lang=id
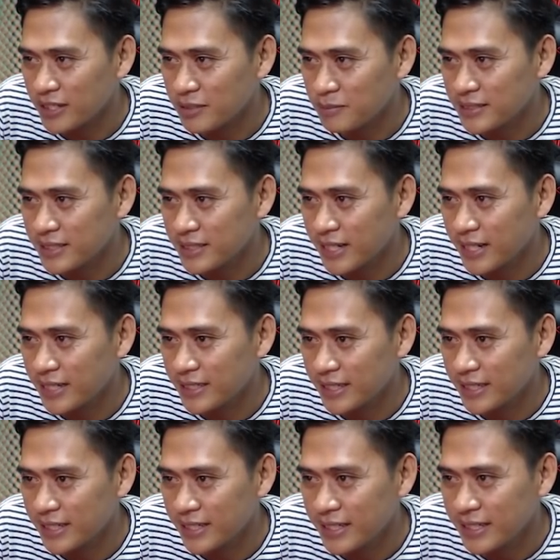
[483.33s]
Seperti
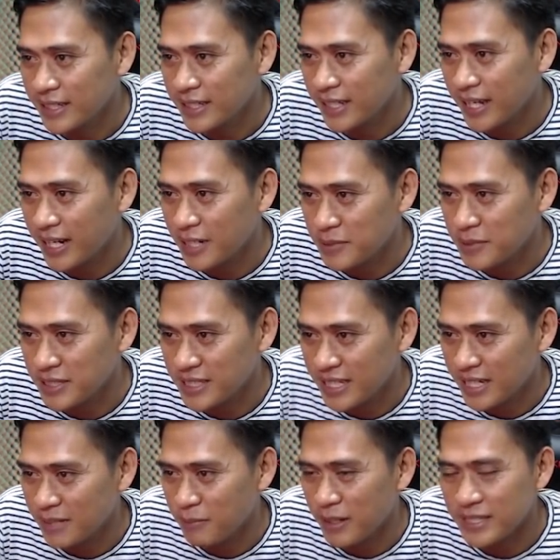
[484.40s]
halnya kalian
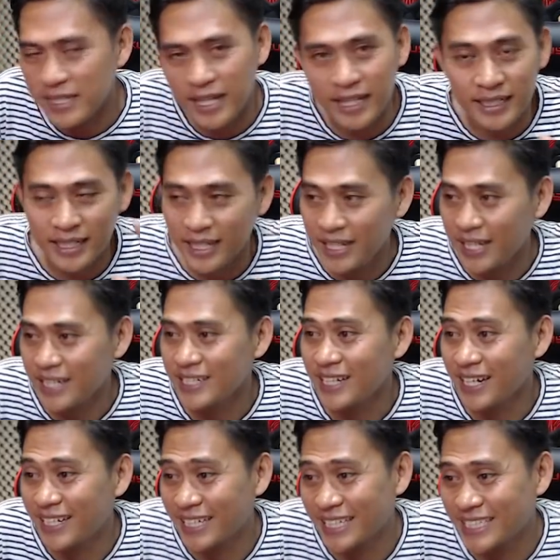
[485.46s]
mengejar pasangan kalian
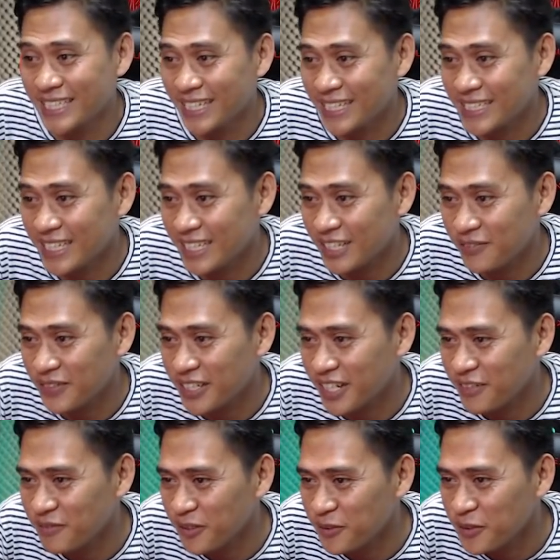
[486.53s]
ya, dikejar-kejar tapi
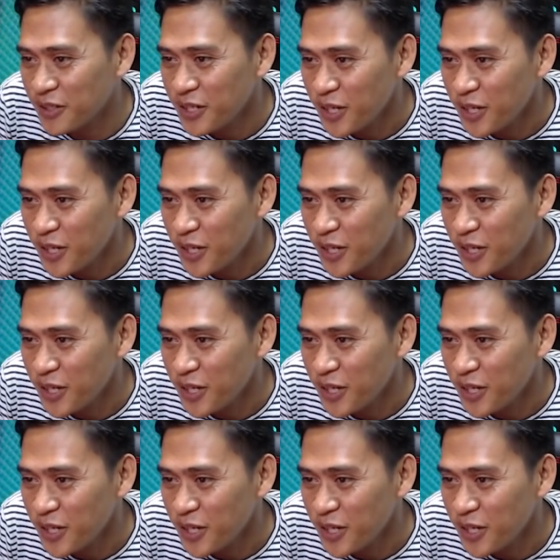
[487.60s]
nggak mau.